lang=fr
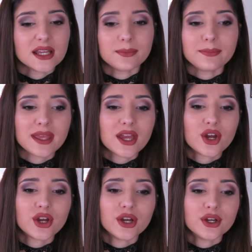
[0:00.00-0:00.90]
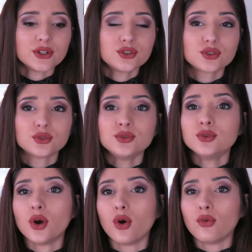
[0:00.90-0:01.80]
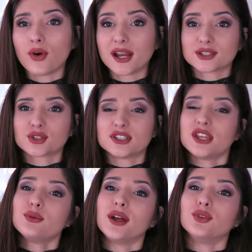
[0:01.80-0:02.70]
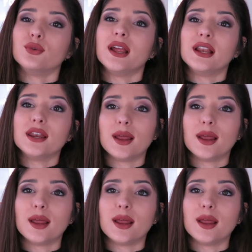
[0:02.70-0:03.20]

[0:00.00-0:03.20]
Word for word: Mais du coup, voilà ce que j'ai eu à Noël.